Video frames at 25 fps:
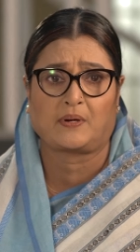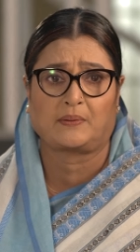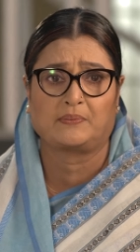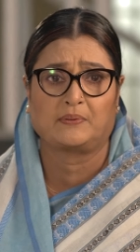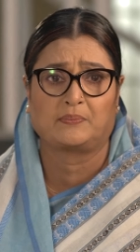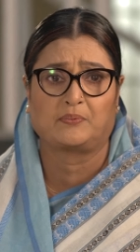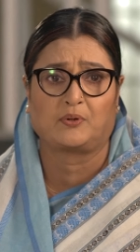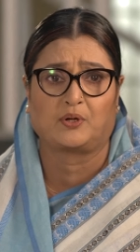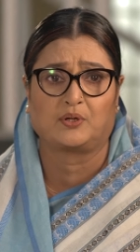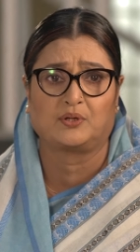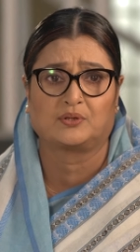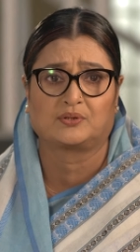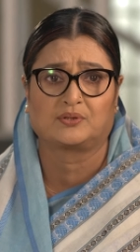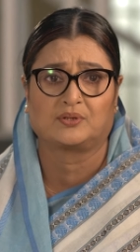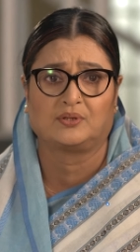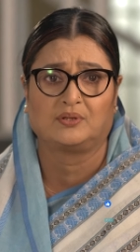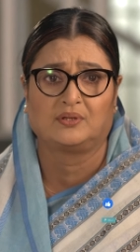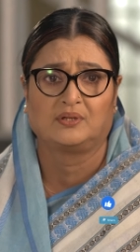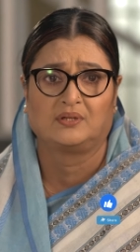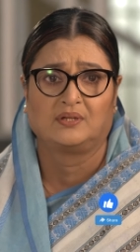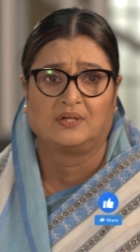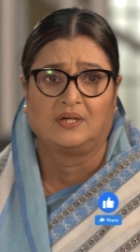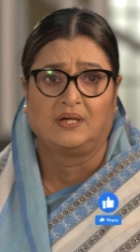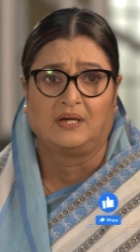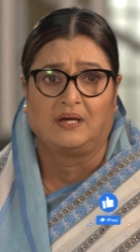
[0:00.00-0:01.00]
পাবে বলো তো
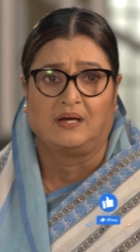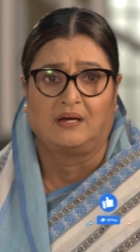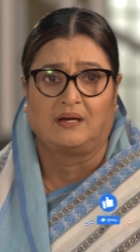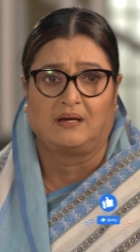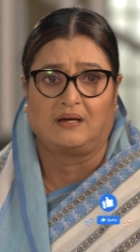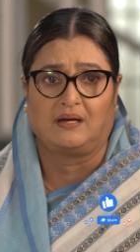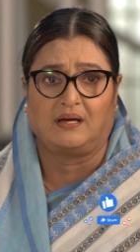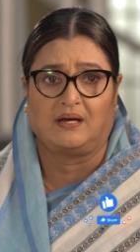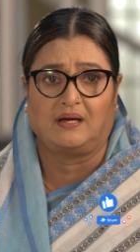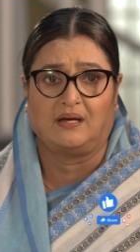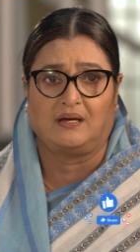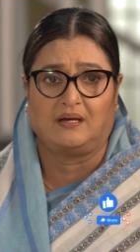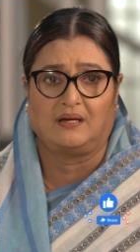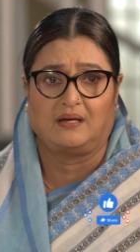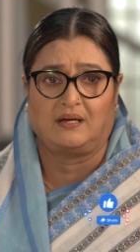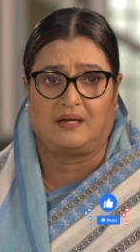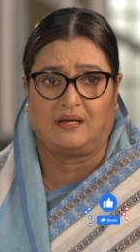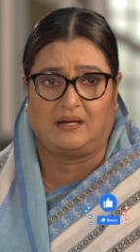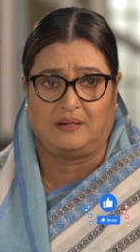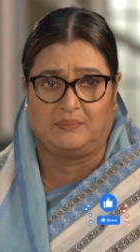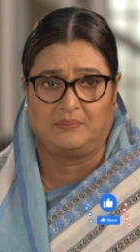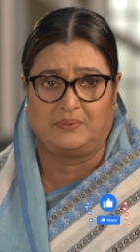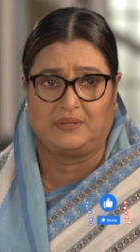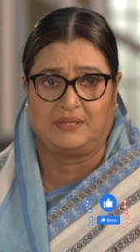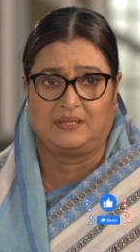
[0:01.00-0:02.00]

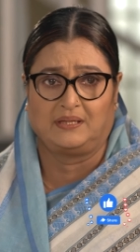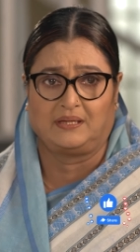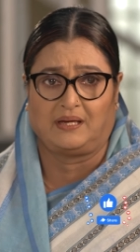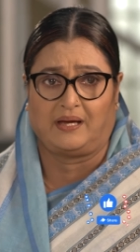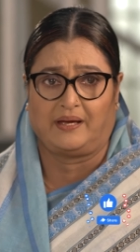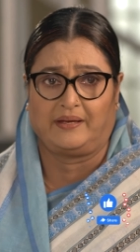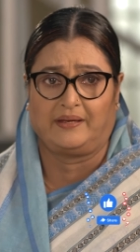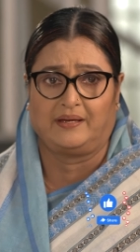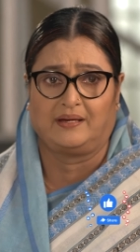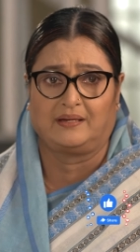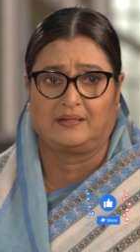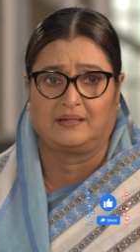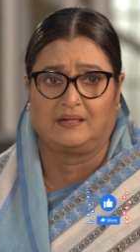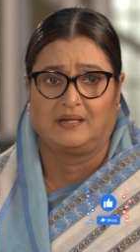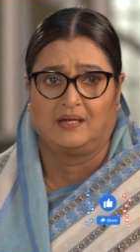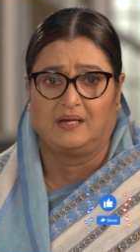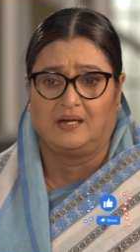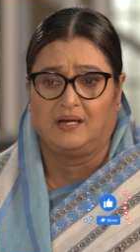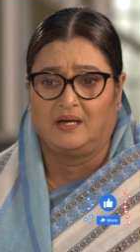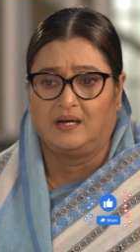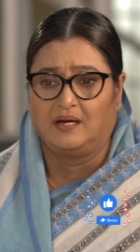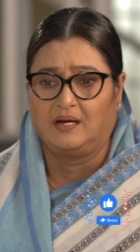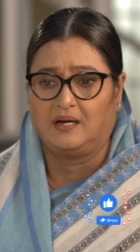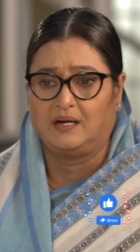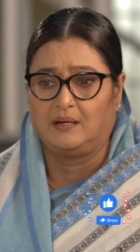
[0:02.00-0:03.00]
আমি আয়ান
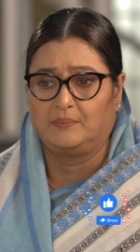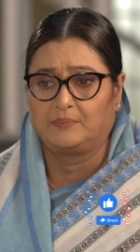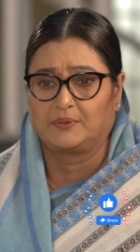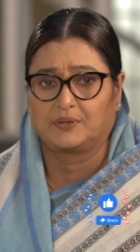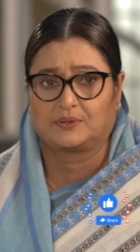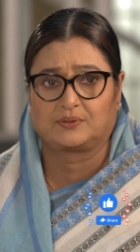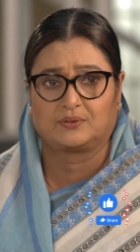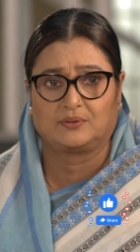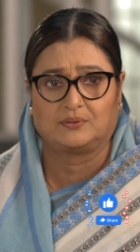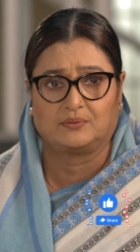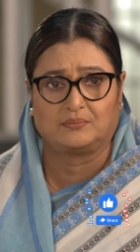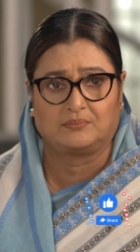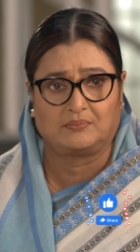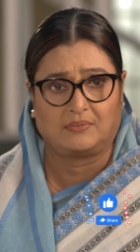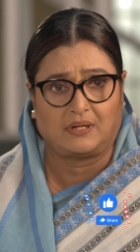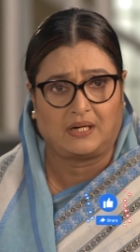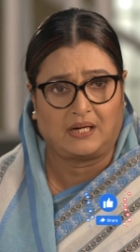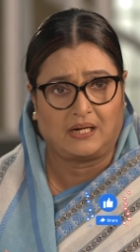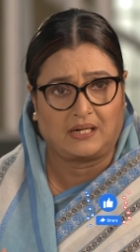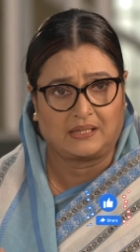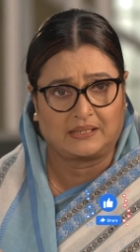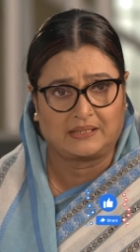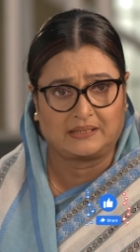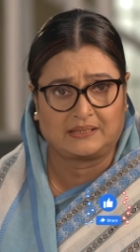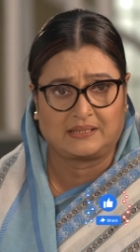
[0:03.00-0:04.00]
আমরা তো
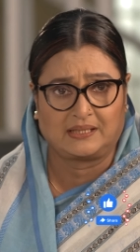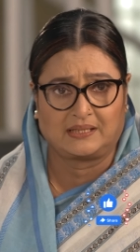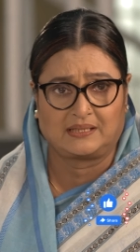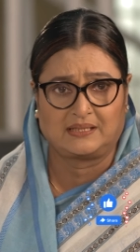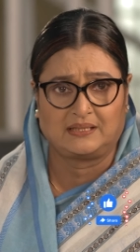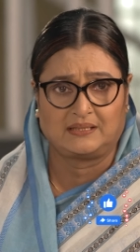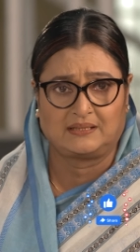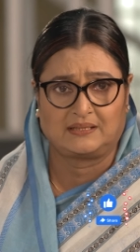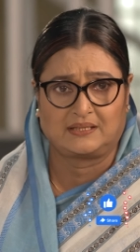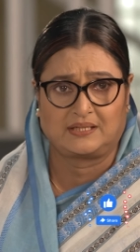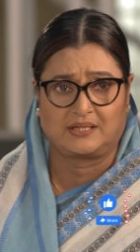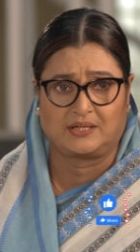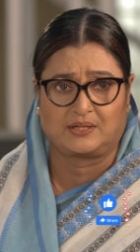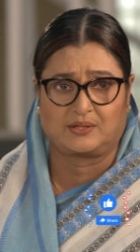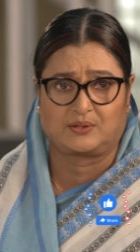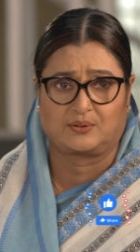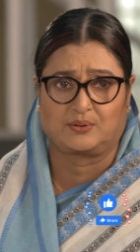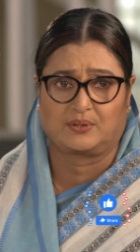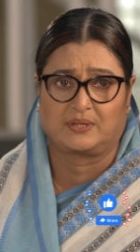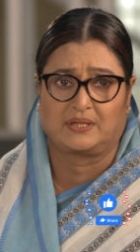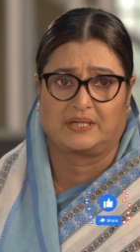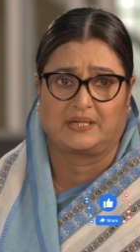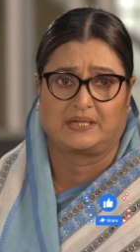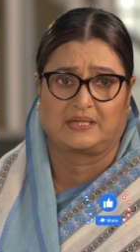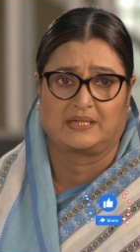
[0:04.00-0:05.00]
আগে থেকেই ঠিক
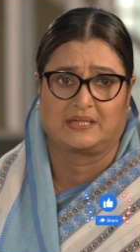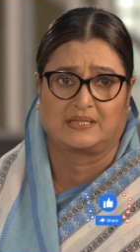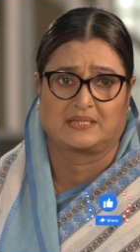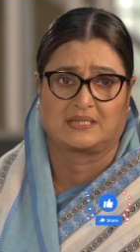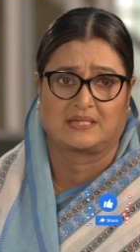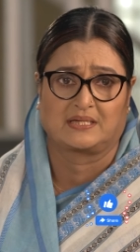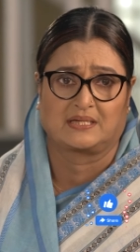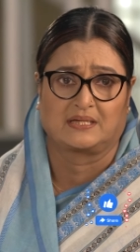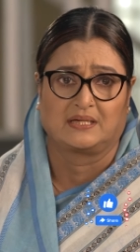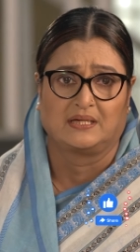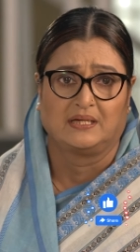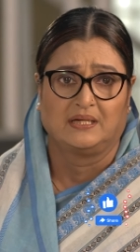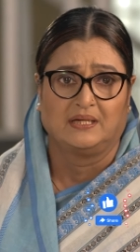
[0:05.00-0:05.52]
করে রেখেছি